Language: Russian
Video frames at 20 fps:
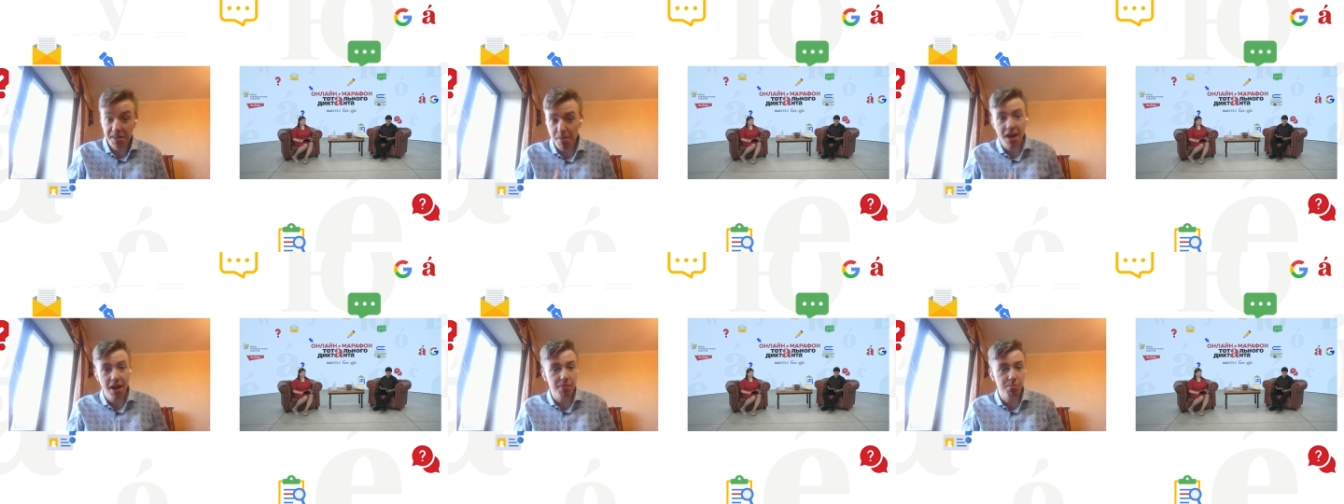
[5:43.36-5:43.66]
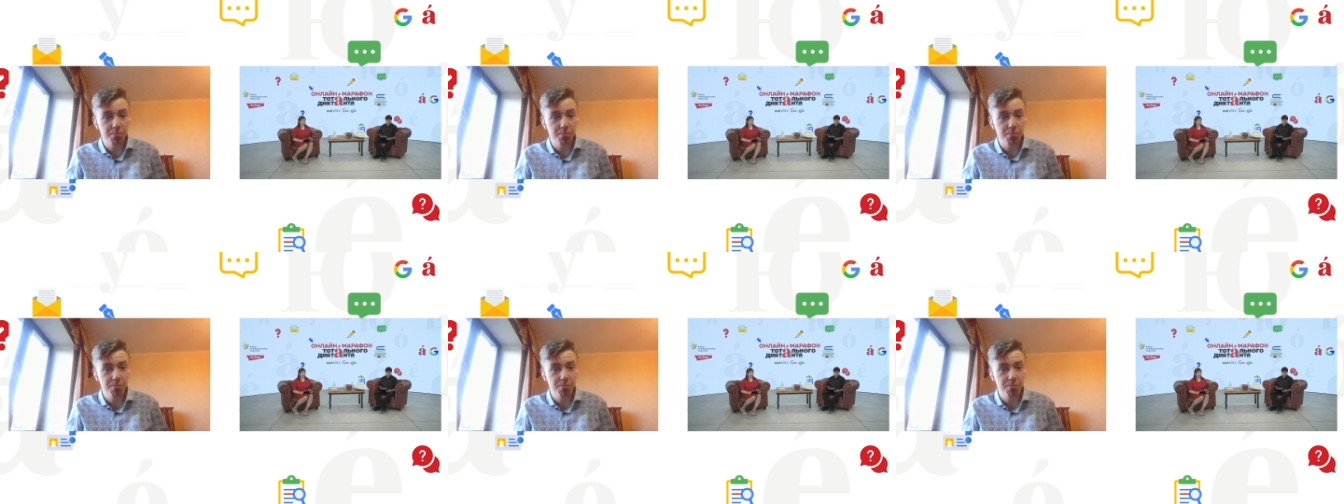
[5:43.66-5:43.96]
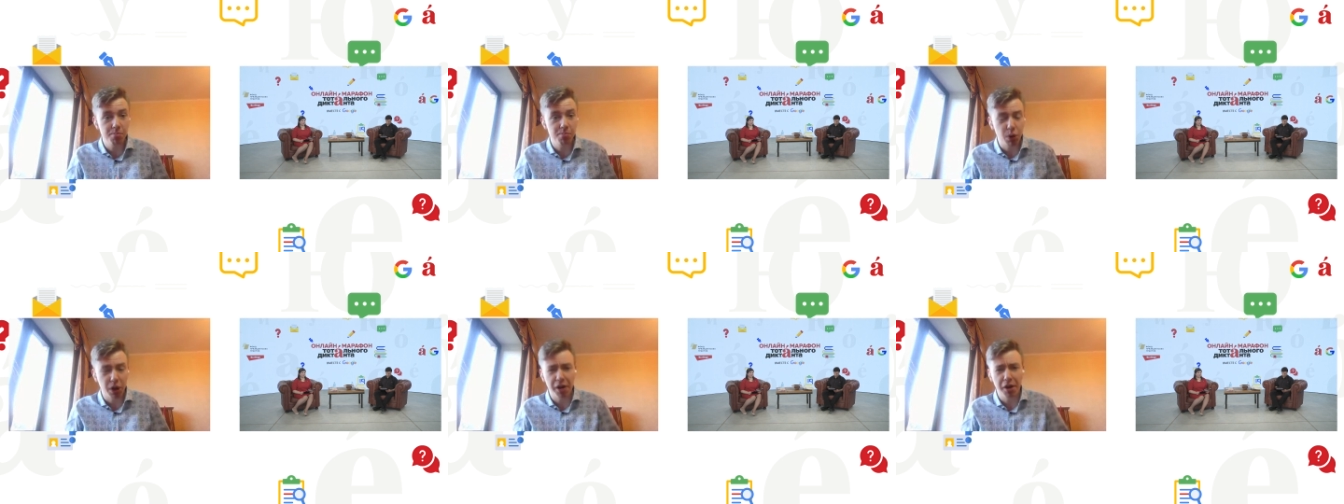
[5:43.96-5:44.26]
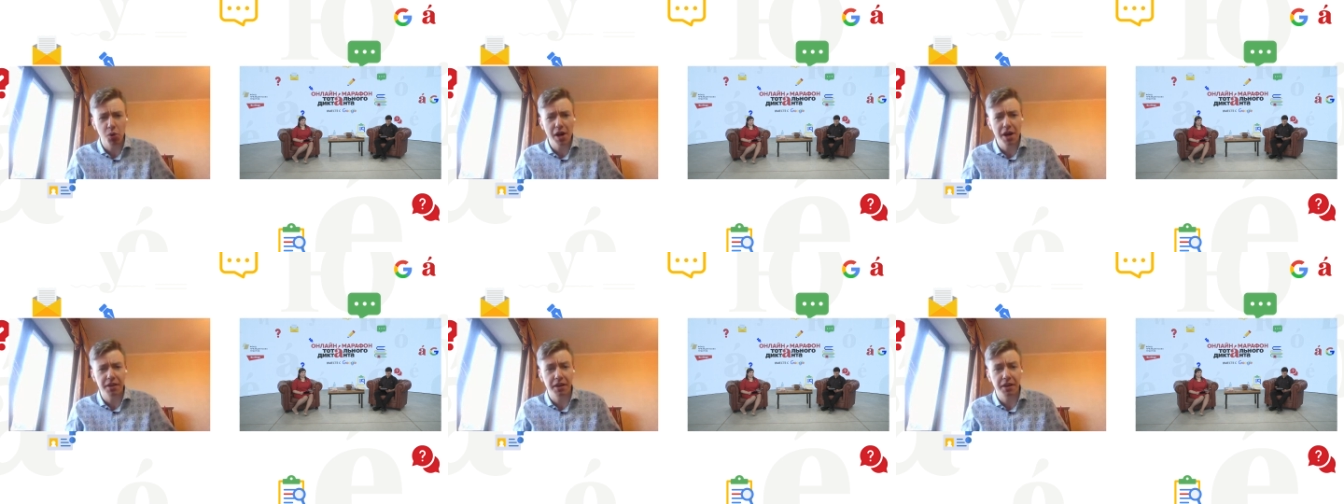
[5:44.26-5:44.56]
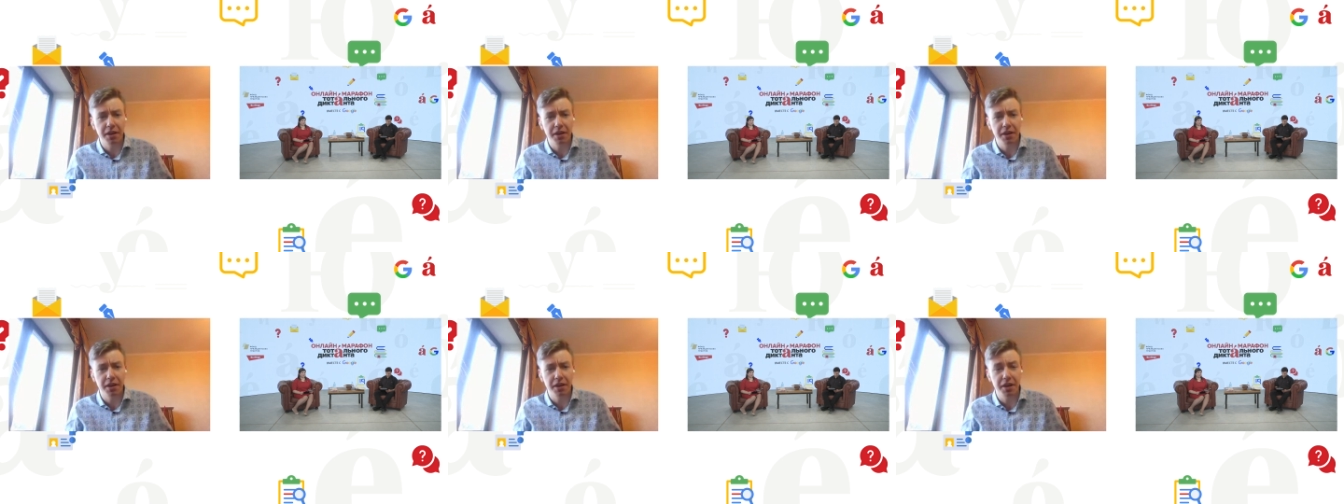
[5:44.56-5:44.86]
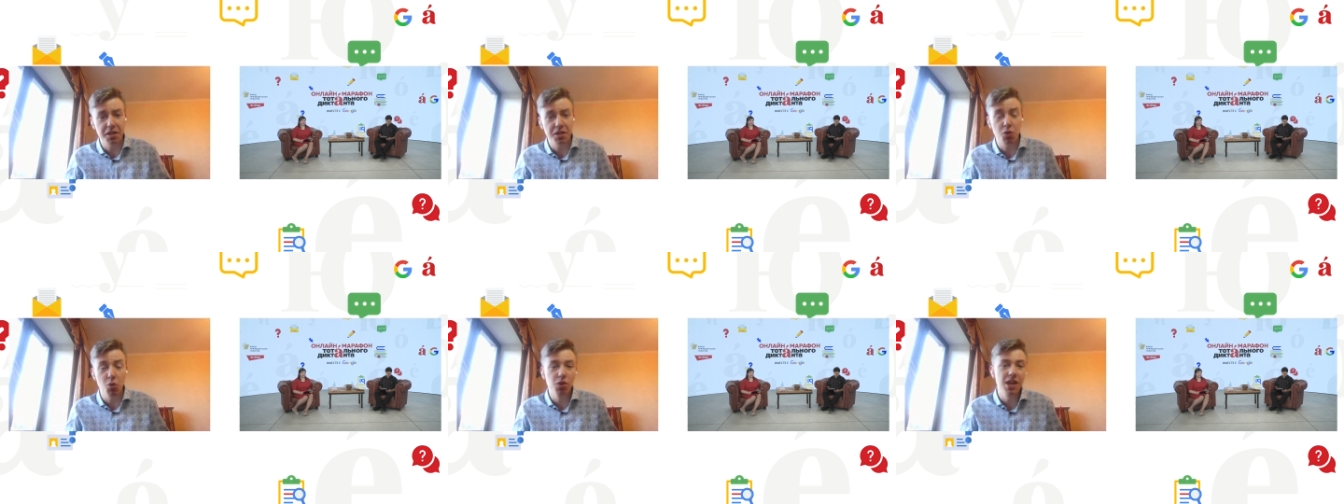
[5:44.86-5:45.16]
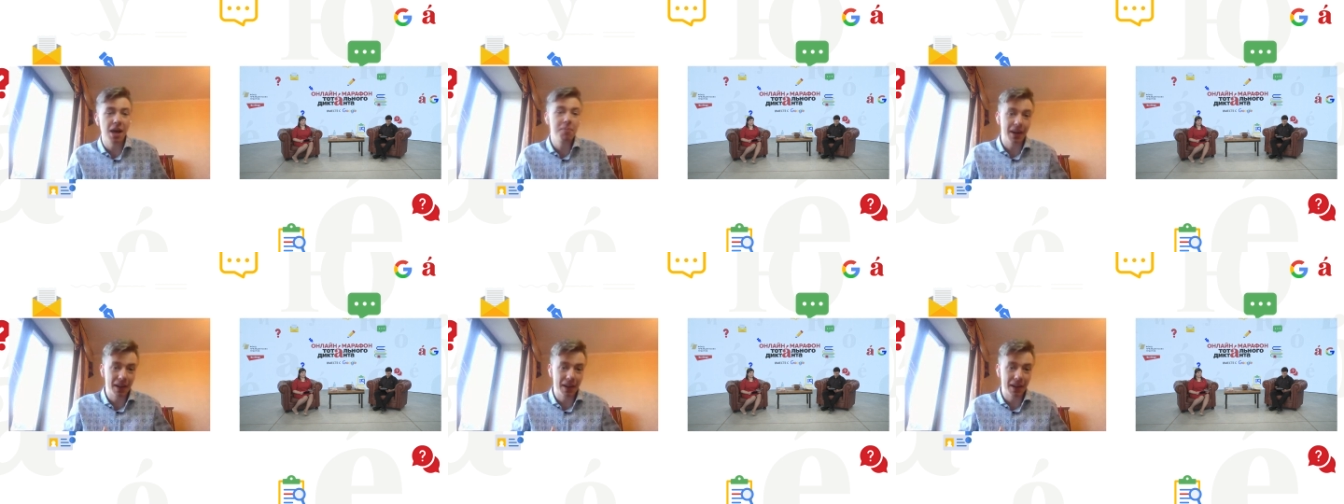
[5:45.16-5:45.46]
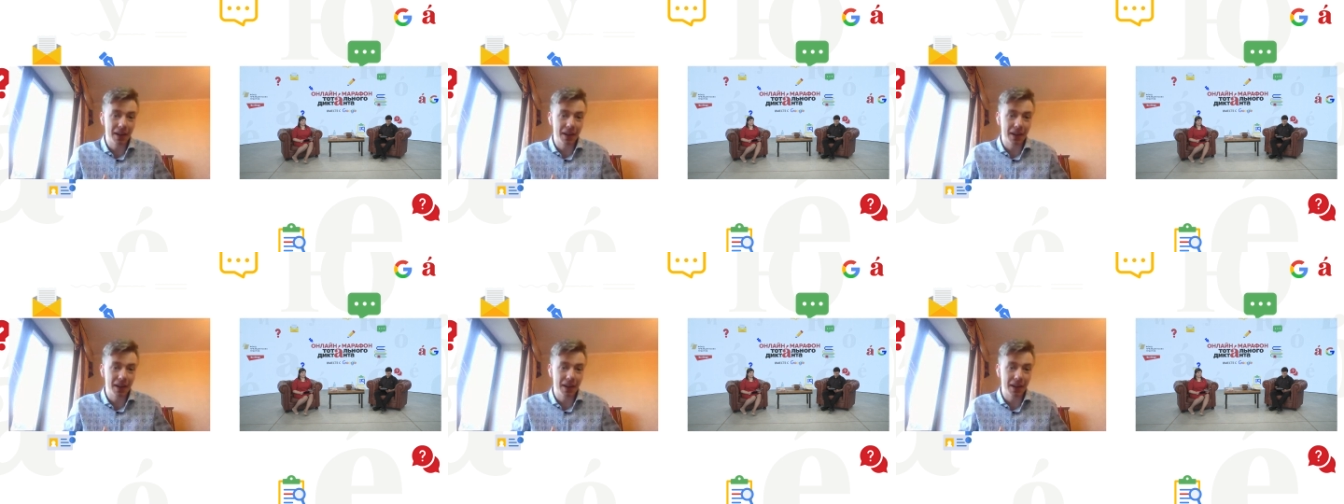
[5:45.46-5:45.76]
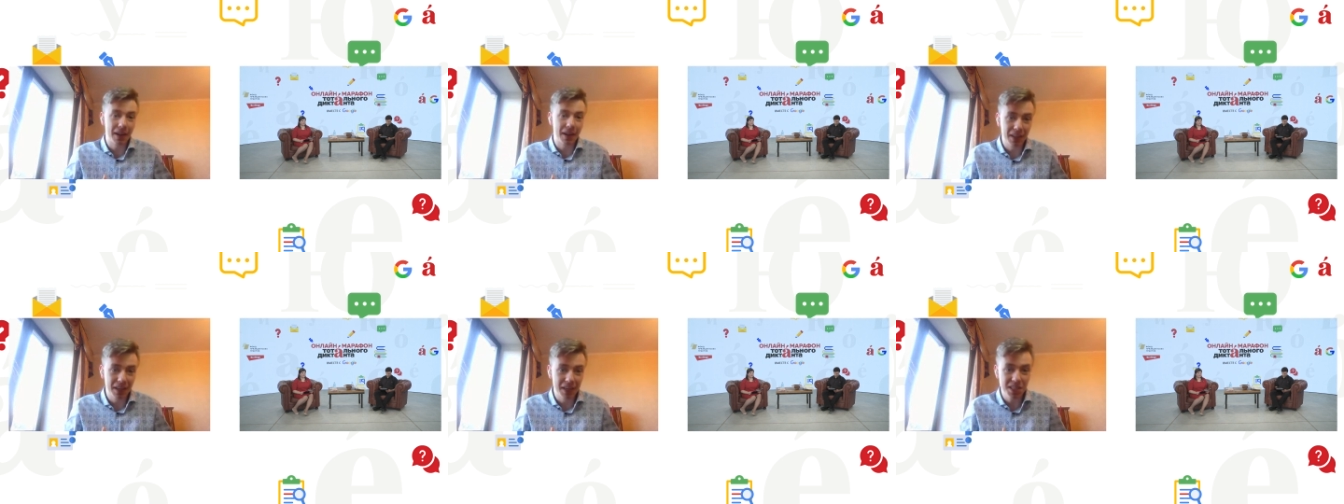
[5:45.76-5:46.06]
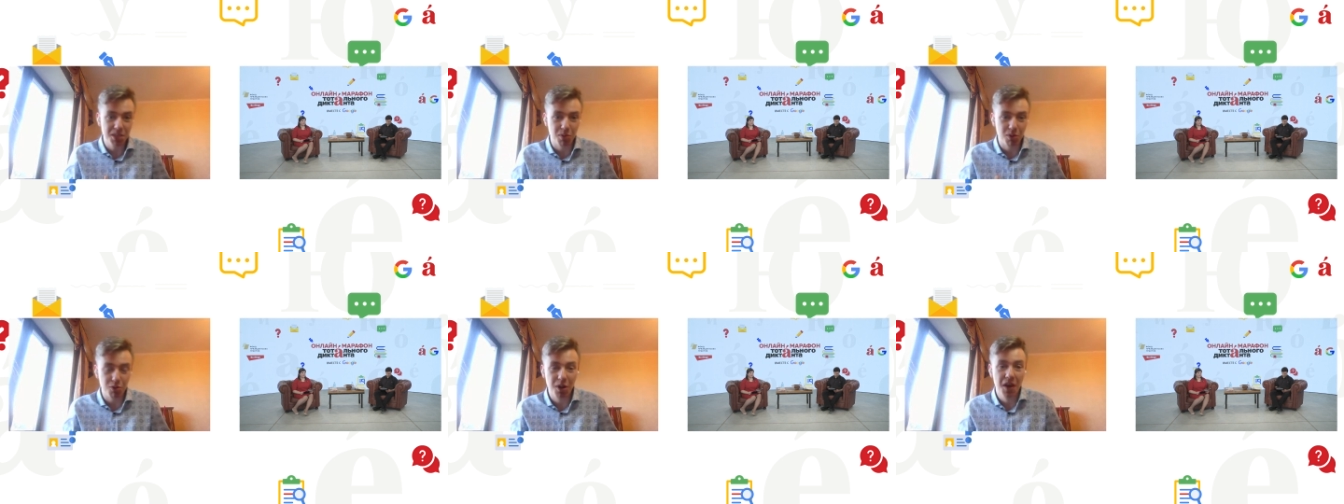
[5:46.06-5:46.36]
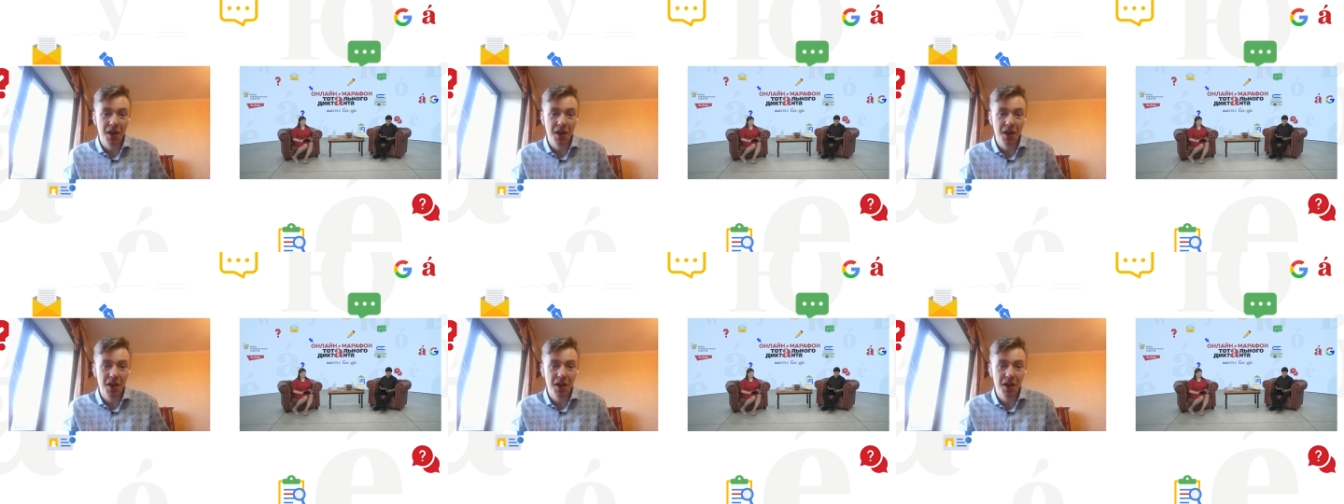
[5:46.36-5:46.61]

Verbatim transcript: Хотя меня регулярно критикуют за обилие англицизмов.